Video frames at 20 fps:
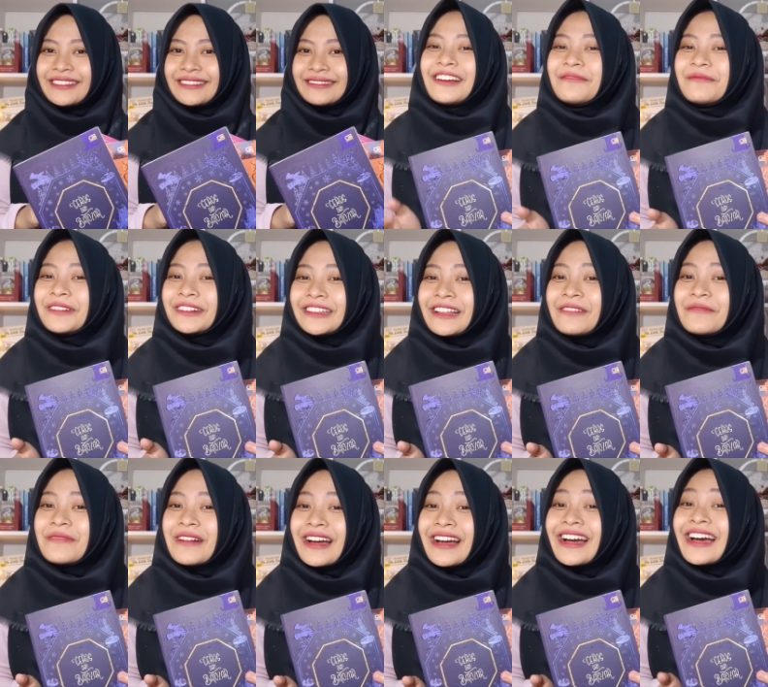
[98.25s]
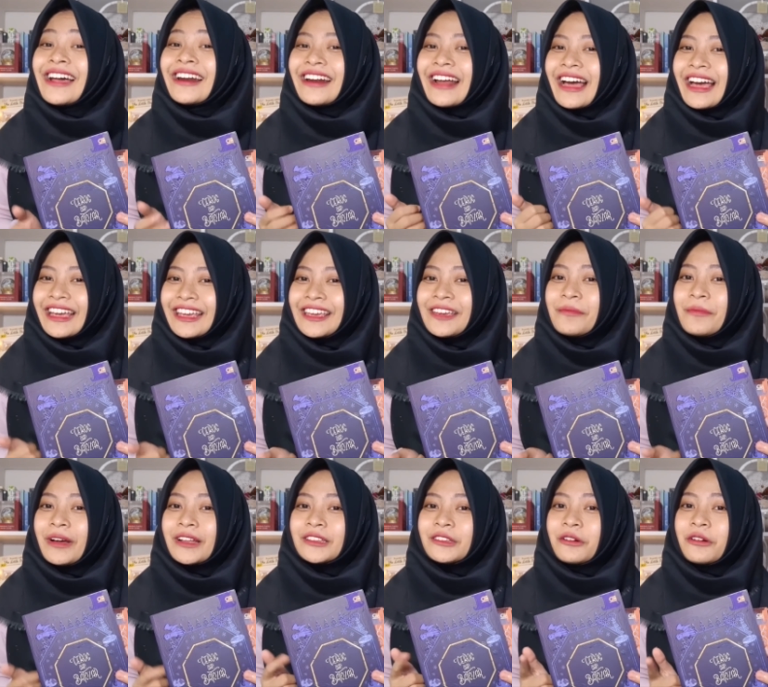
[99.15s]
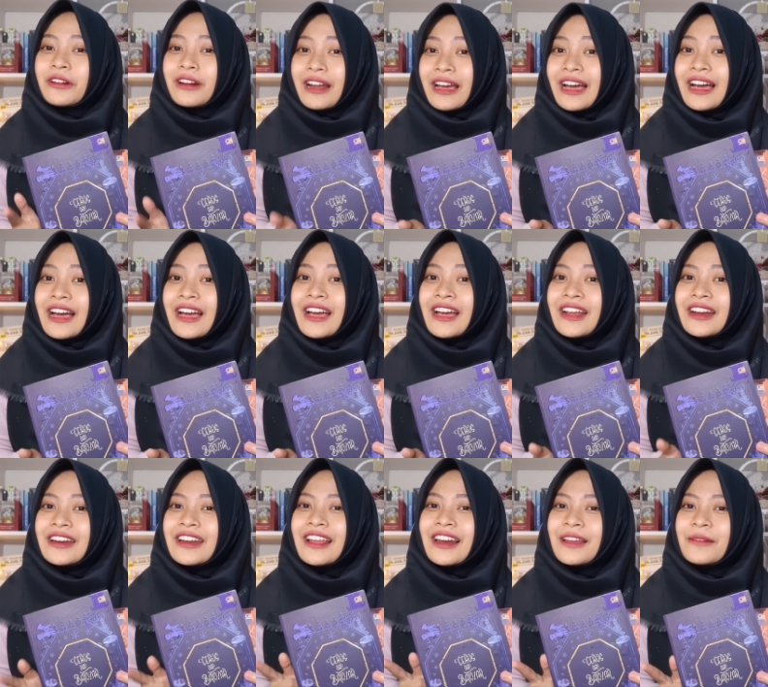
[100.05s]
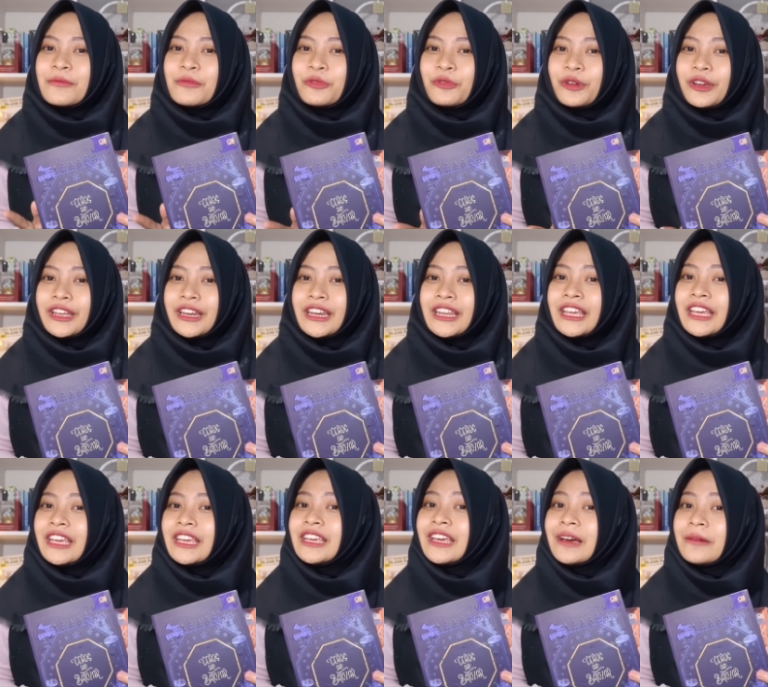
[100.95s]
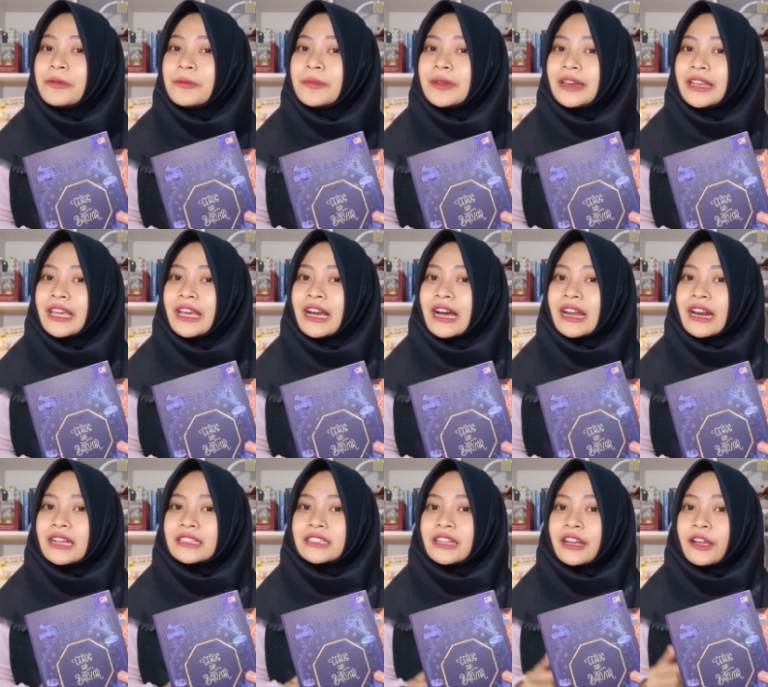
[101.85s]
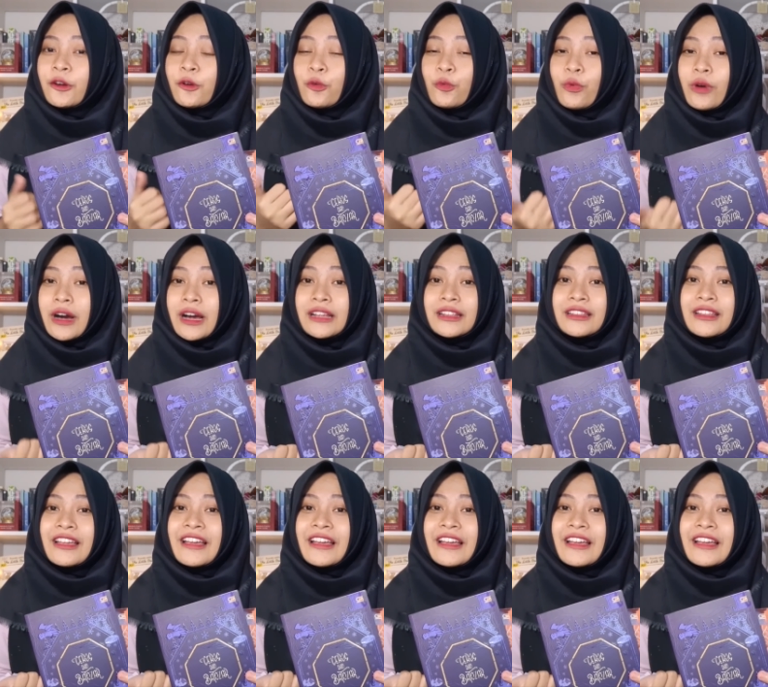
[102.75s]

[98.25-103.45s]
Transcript: Yang pertama, Raib atau Ra, dalam buku ini ia memiliki karakter yang kuat,